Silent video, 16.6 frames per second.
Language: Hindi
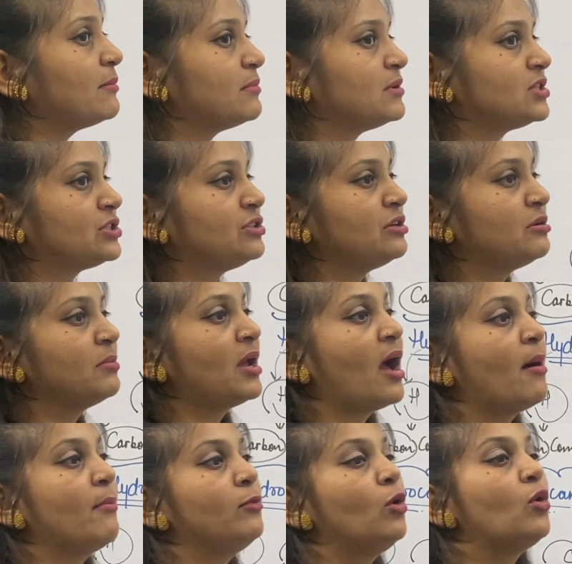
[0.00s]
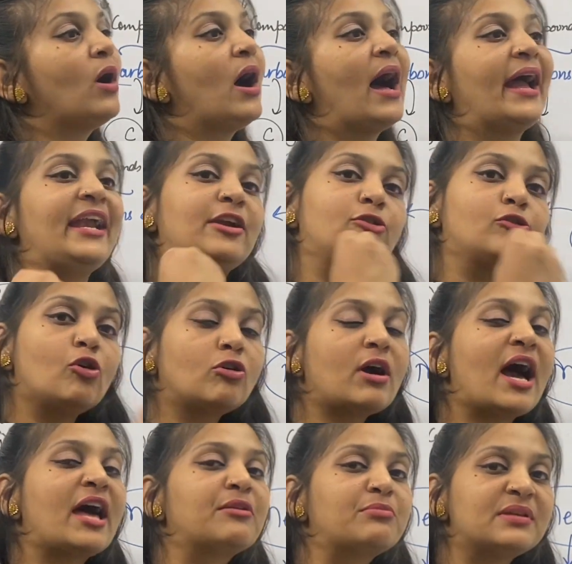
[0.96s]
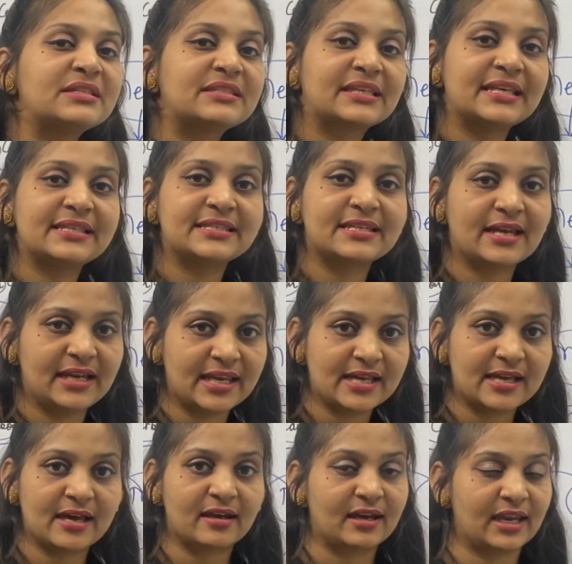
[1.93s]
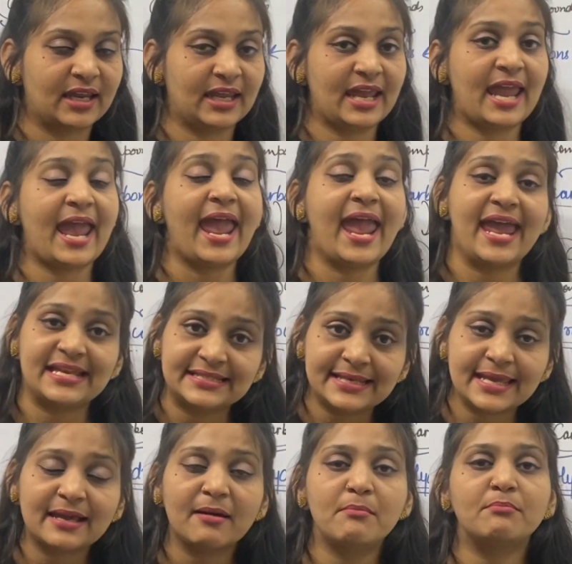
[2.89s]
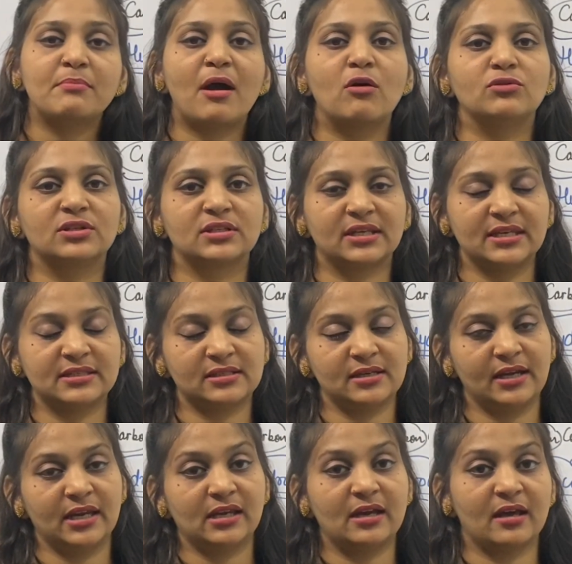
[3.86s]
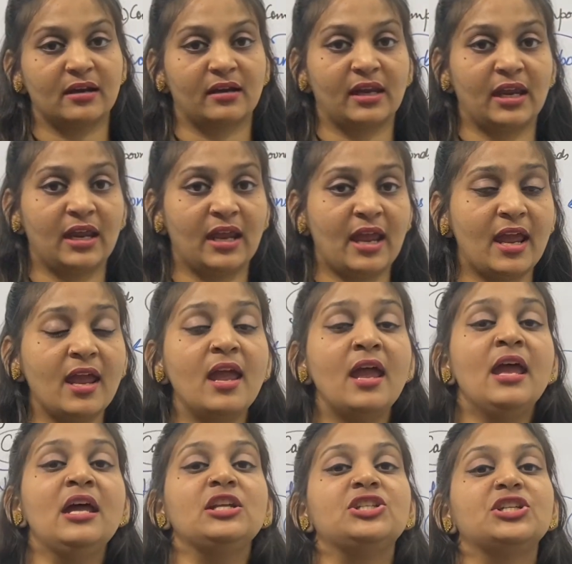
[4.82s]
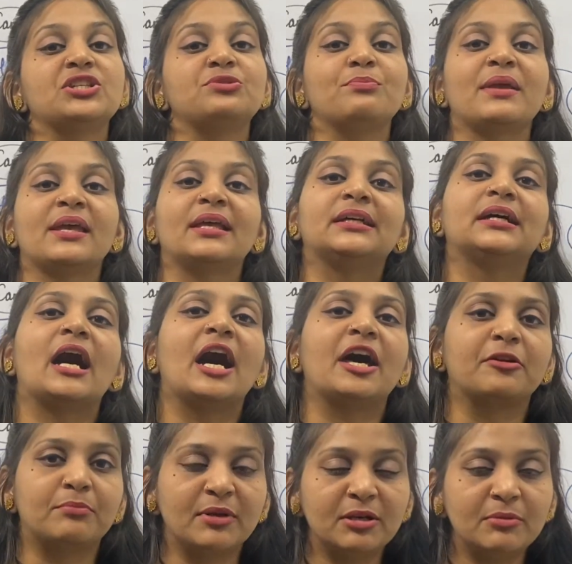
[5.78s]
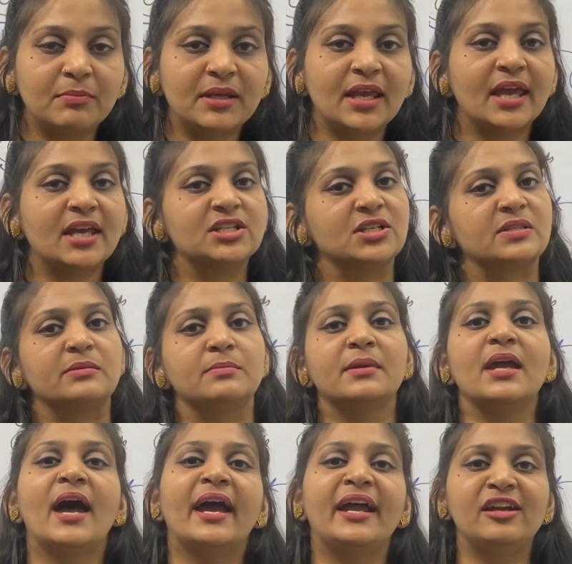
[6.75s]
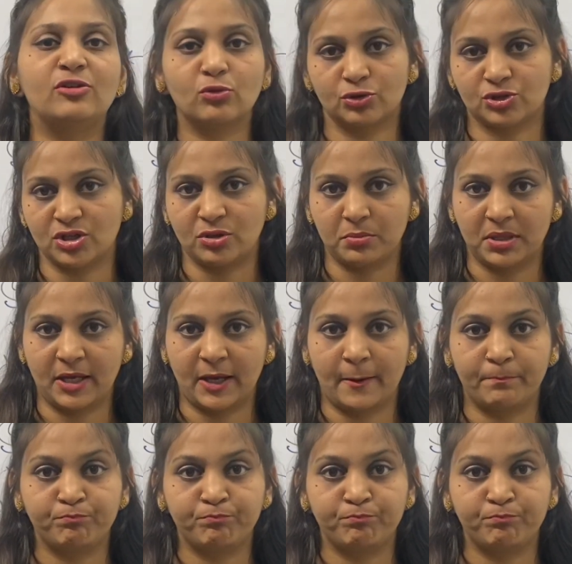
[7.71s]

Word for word: केमिस्ट्री में हम लोग हाइड्रोकार्बन्स की स्टडी कर रहे हैं ऐसे कंपाउंड्स की स्टडी कर रहे हैं जिसमें कार्बन भी है जिसमें हाइड्रोजन भी है